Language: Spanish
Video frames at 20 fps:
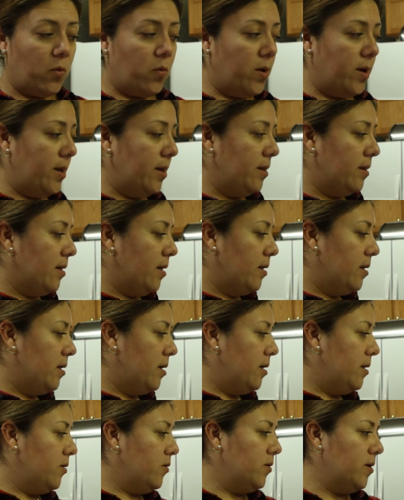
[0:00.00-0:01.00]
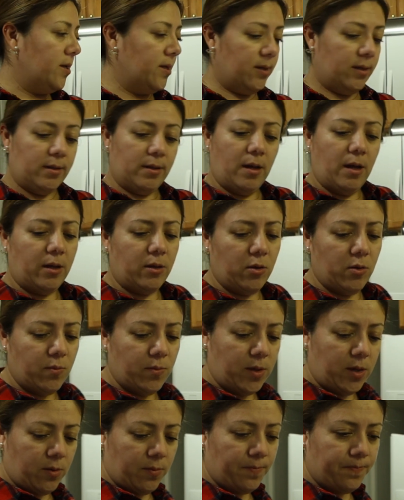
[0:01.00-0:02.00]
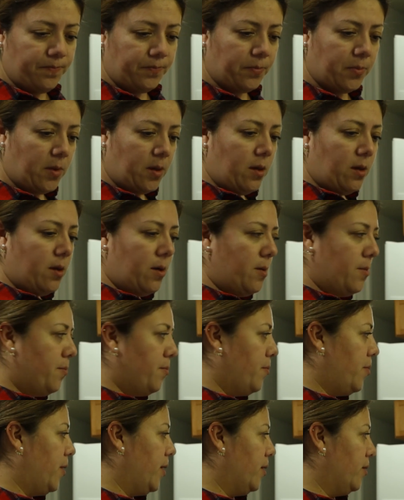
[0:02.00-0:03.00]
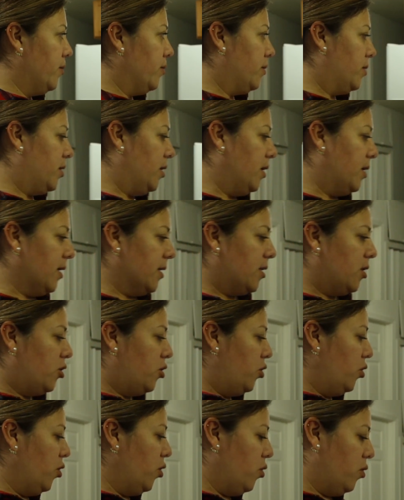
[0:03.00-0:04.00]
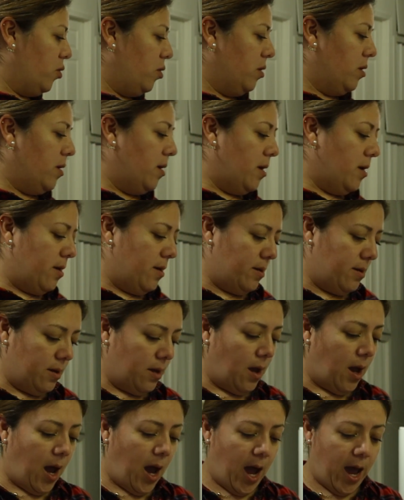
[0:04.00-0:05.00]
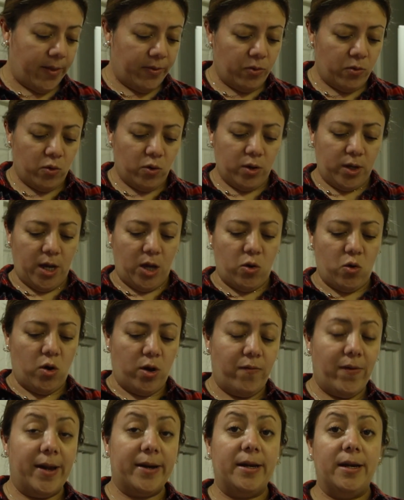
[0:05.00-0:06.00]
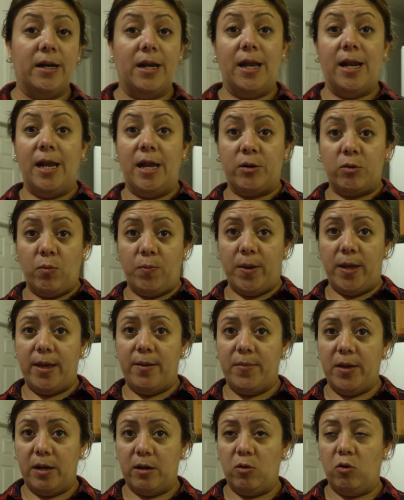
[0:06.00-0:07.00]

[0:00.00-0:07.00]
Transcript: 43 dólares. Ay, Dios mío. Bueno, chicas, yo ando, que yo iba a arreglar la ropa de mi